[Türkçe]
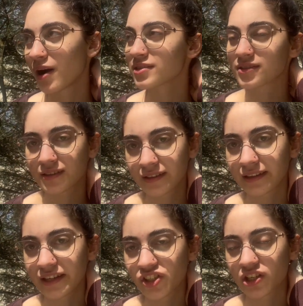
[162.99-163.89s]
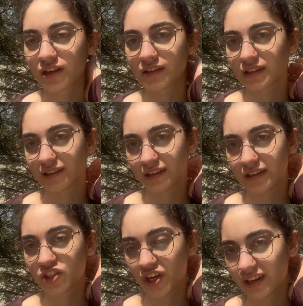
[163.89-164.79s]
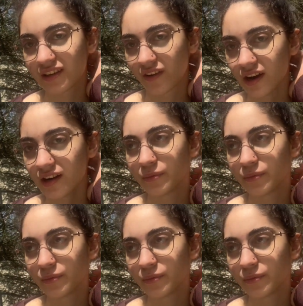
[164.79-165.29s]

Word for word: bazı tetikleyici içeriği var.